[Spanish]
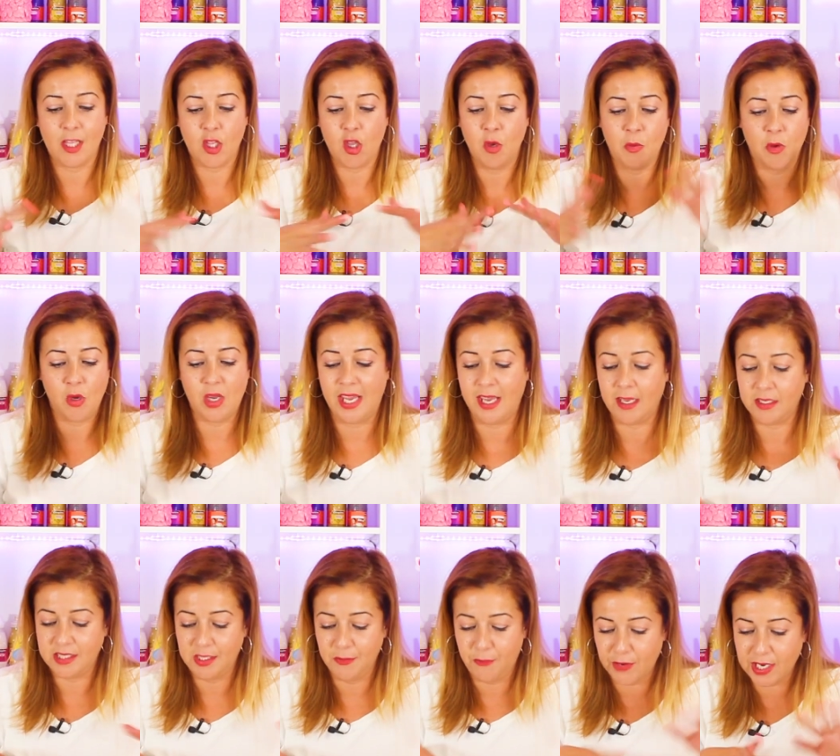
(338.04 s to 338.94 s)
Es como
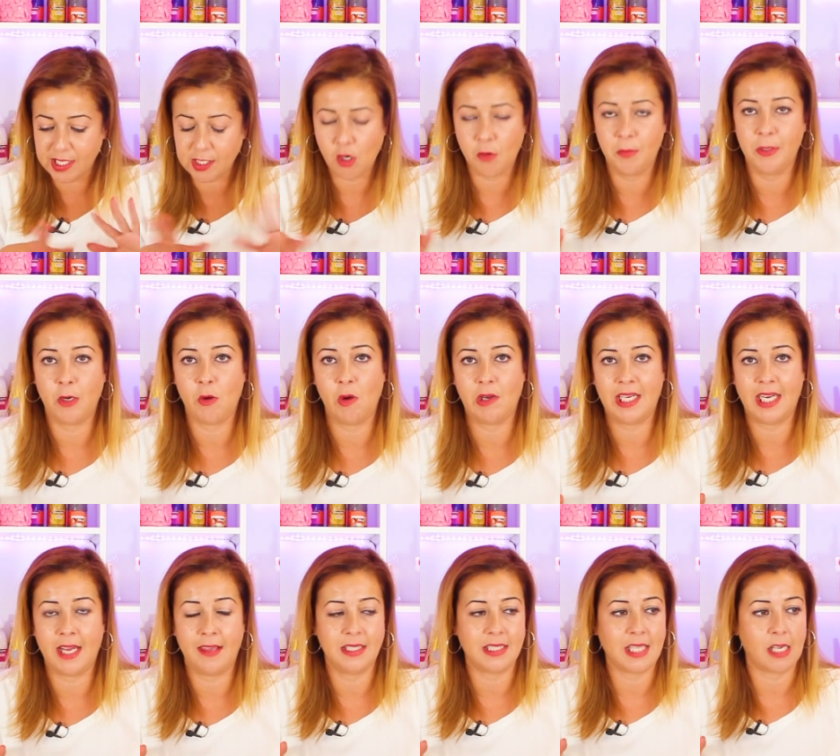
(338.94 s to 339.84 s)
que si fueras a comer
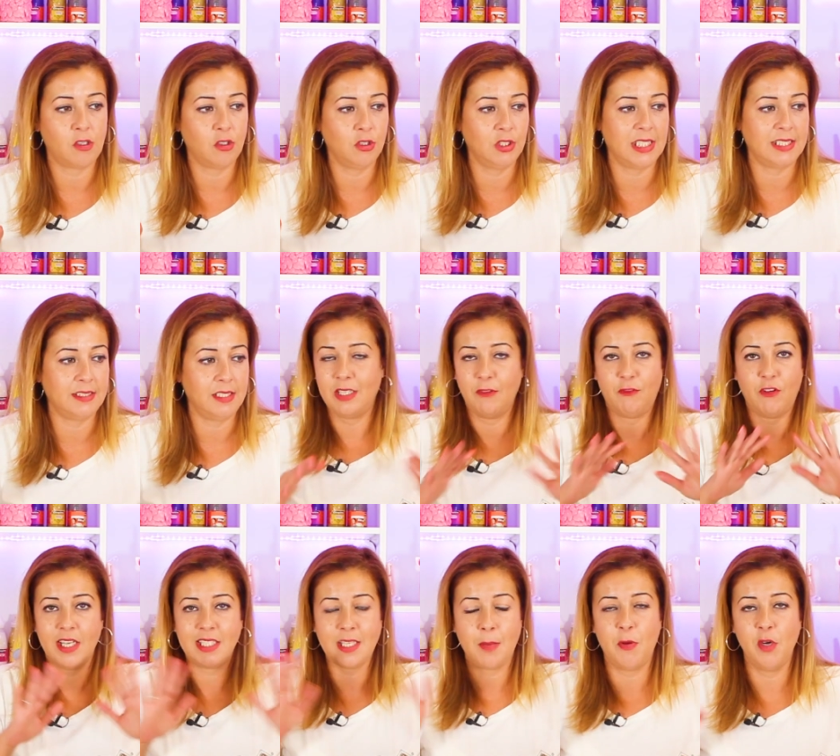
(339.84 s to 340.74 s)
cualquiera de estas cosas, te
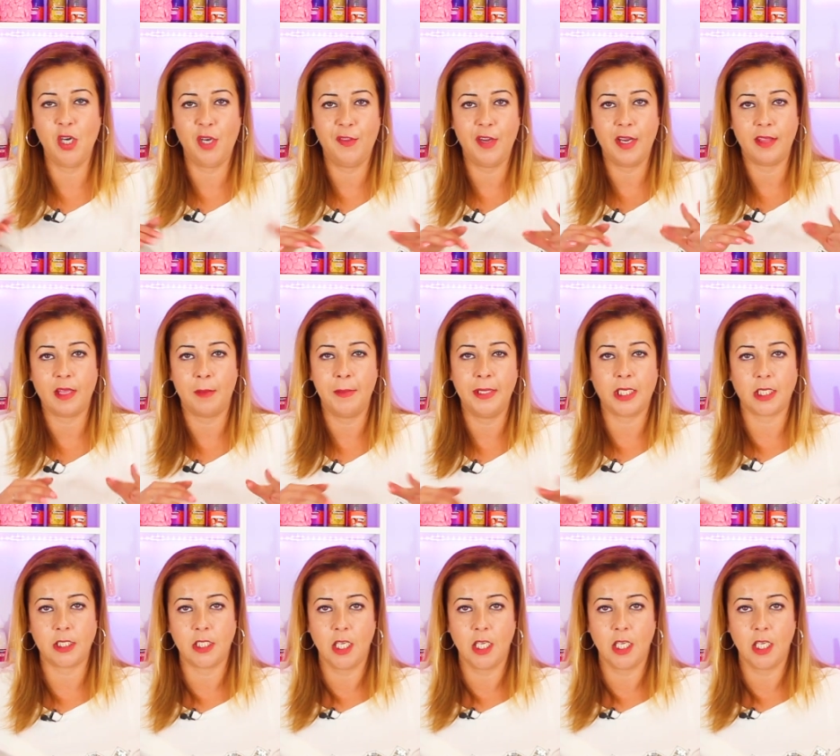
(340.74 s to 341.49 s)
fueras a poner directamente